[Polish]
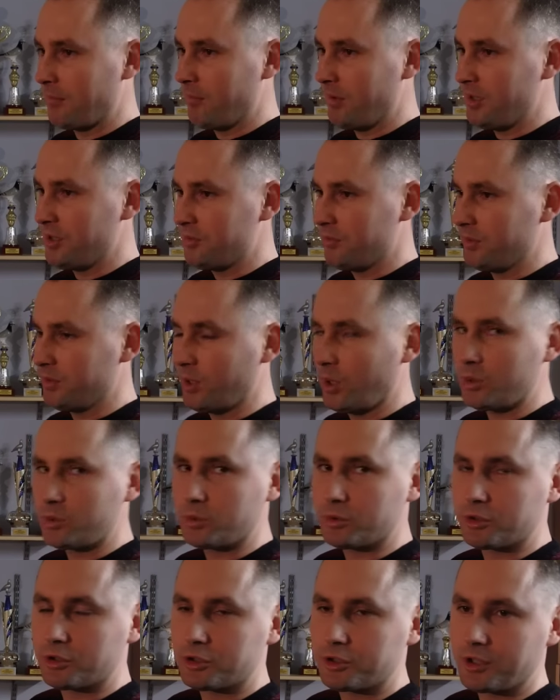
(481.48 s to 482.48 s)
Mieliśmy do
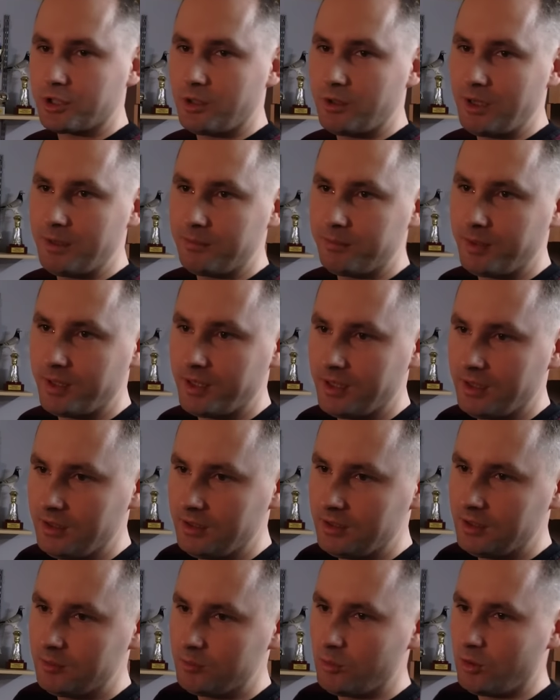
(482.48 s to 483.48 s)
lotu trzy gołębie
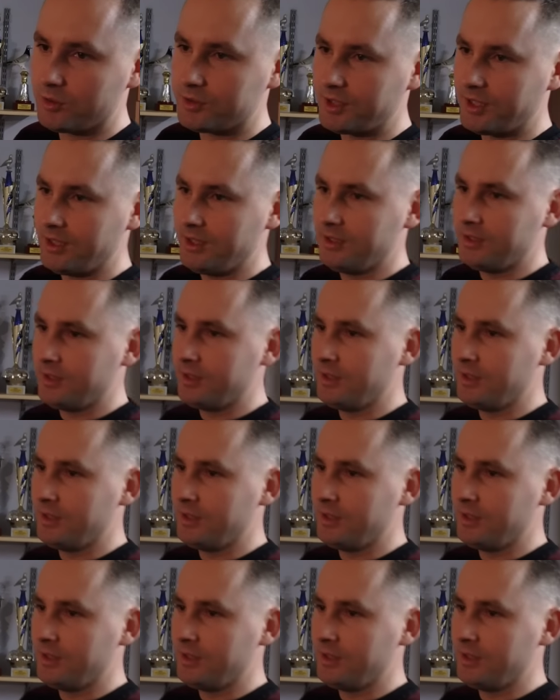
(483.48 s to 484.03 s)
młode,